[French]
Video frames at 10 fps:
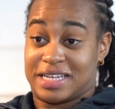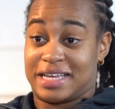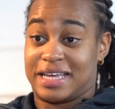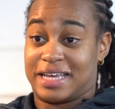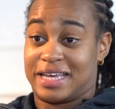
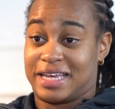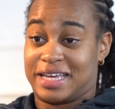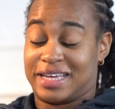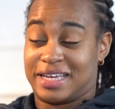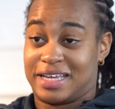
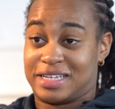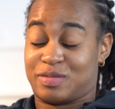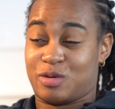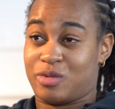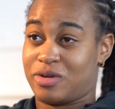et à
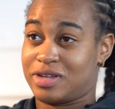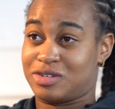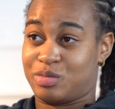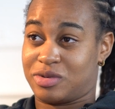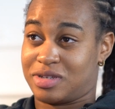ce moment-là,
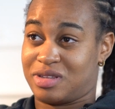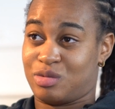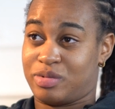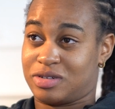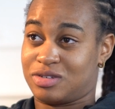tu penses à tout
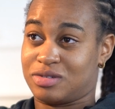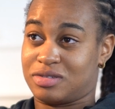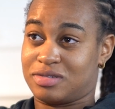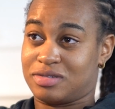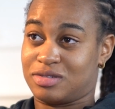plein de
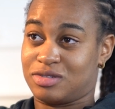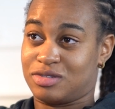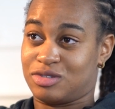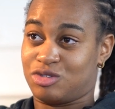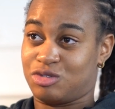choses.
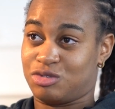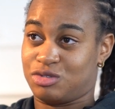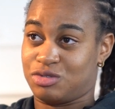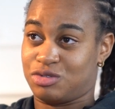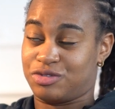
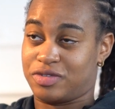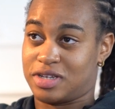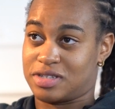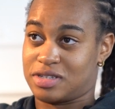Tu, tu fais la